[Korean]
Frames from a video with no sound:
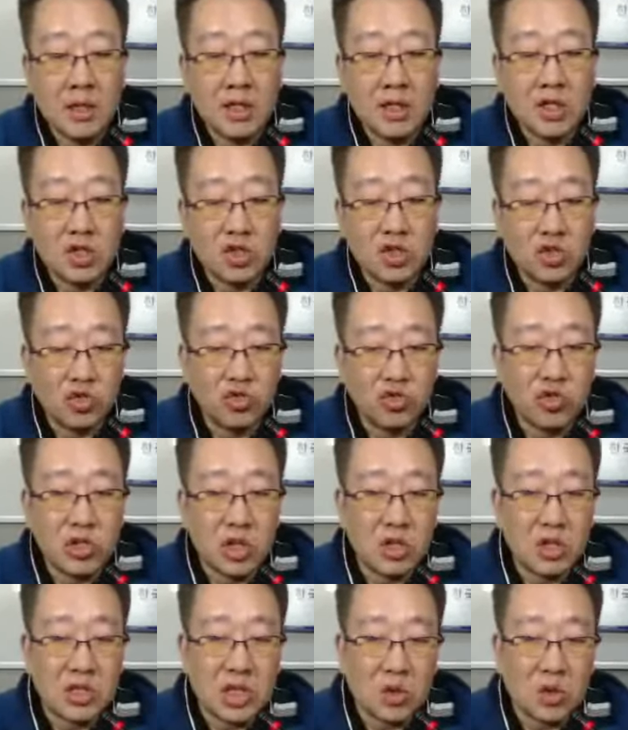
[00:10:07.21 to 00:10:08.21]
중국의
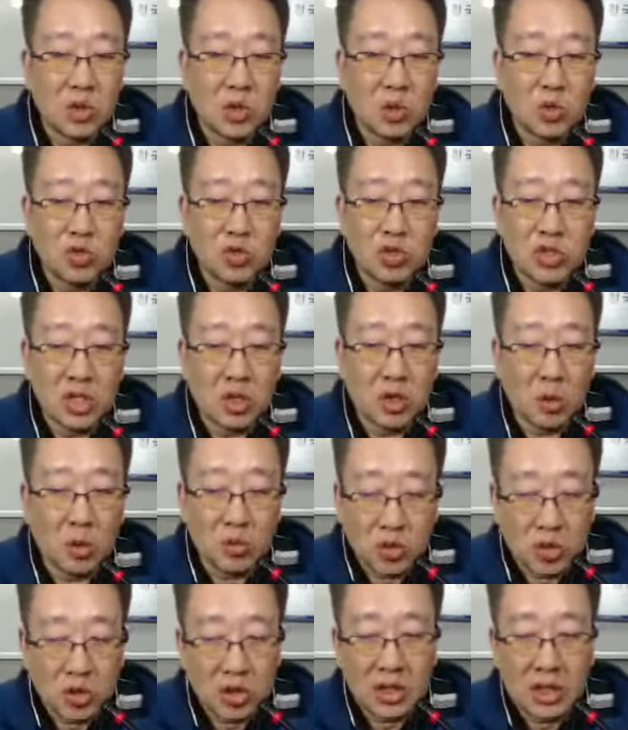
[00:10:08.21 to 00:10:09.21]
자동차 공유 시장은
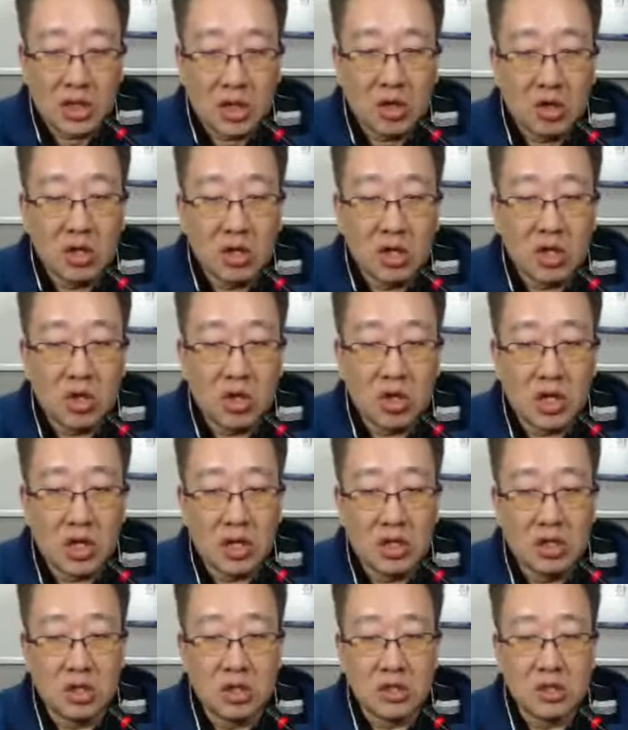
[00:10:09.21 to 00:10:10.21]
엄청나게 될, 클
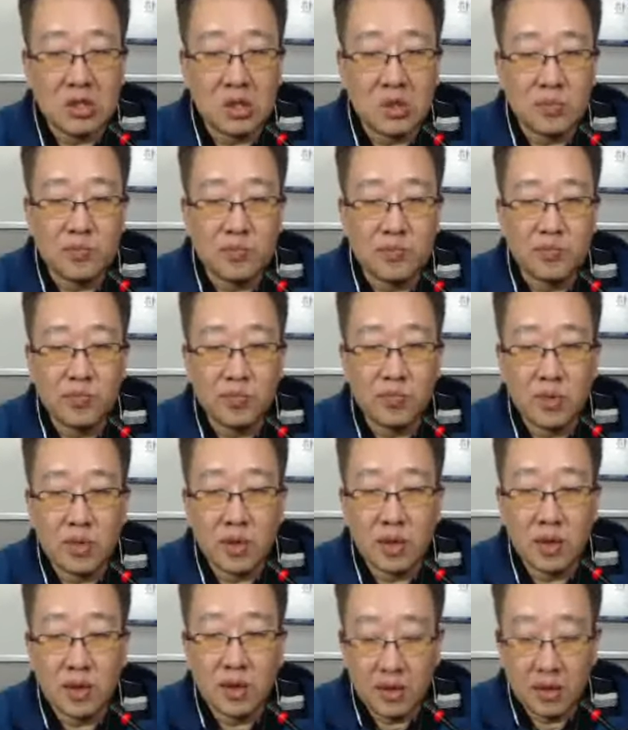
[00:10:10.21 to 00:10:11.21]
거니까요. 그래서
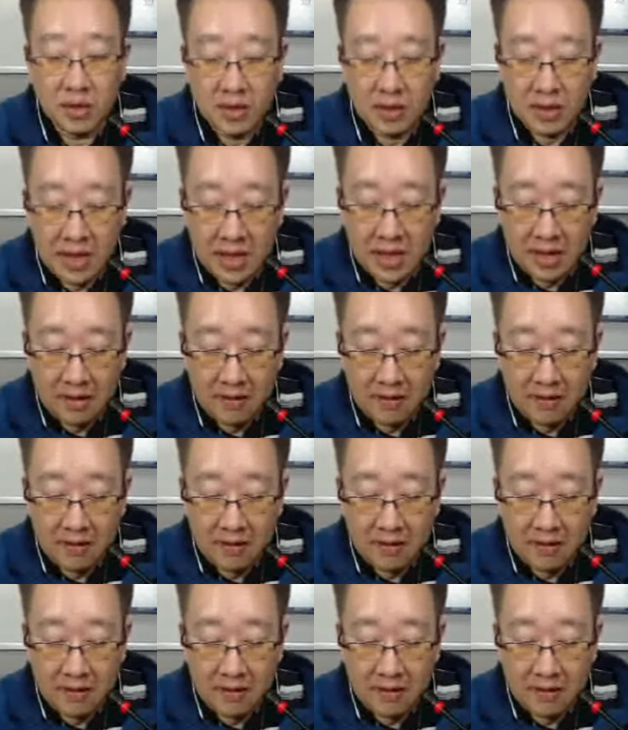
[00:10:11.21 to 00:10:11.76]
네,